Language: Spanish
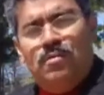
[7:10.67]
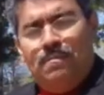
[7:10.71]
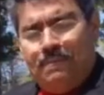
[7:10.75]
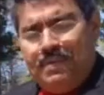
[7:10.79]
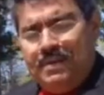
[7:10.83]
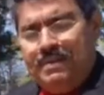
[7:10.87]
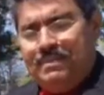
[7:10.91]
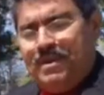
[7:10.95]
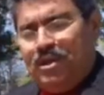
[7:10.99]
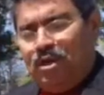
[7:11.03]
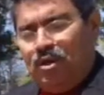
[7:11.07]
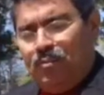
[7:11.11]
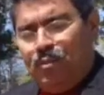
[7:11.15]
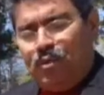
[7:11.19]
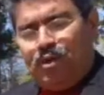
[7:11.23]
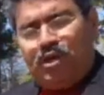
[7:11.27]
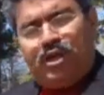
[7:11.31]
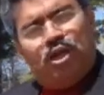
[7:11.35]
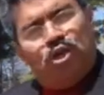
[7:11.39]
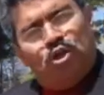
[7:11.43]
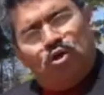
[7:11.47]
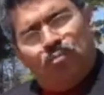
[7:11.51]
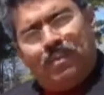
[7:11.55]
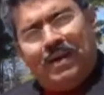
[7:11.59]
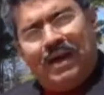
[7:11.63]
Primero
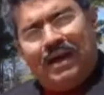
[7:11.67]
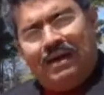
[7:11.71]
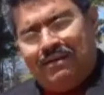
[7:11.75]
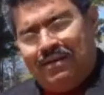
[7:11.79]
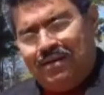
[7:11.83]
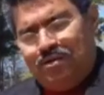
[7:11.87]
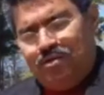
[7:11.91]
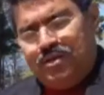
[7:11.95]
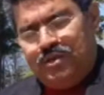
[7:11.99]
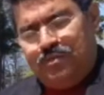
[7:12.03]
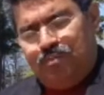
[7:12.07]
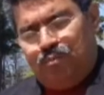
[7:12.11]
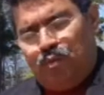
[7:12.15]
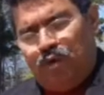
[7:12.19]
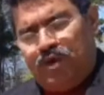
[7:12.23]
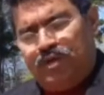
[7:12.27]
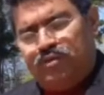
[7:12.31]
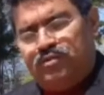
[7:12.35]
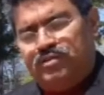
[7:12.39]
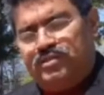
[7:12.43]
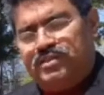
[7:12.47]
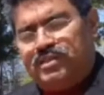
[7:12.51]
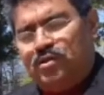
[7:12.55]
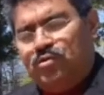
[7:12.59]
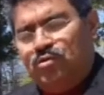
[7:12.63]
porque no pagaban los
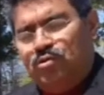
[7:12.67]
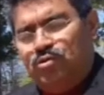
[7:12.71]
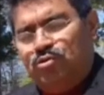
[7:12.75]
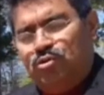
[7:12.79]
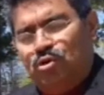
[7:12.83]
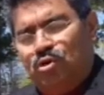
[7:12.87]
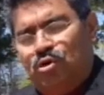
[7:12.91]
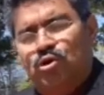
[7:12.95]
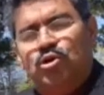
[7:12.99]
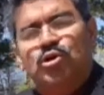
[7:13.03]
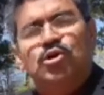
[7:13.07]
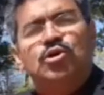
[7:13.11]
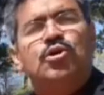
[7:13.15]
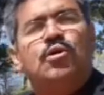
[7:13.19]
impuestos y segundo